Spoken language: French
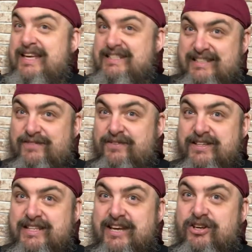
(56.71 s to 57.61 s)
Ce qui
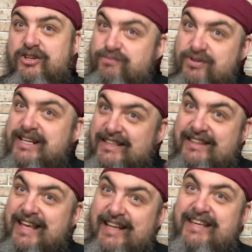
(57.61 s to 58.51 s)
faisait que depuis les
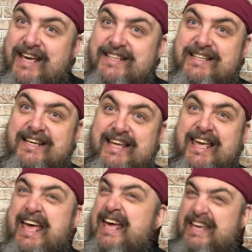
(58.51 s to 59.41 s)
dernières
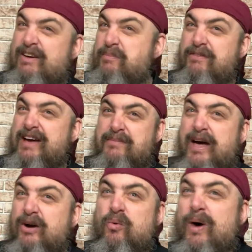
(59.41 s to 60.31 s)
années, il n'y avait pas
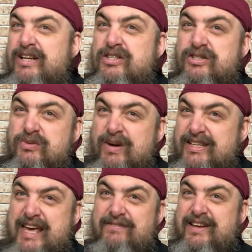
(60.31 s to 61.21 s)
vraiment quoi que ce soit
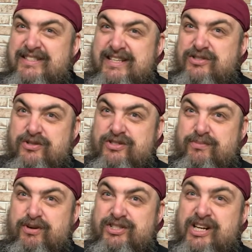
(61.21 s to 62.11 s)
qui avançait sur ce
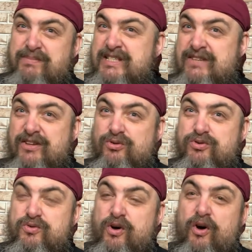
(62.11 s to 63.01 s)
projet-là parce qu'il y avait
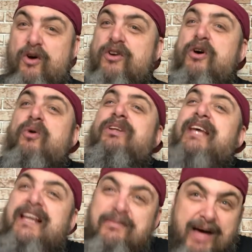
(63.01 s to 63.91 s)
toujours un autre
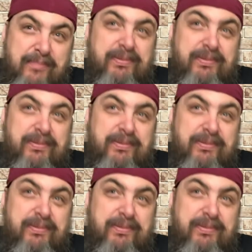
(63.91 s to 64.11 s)
élément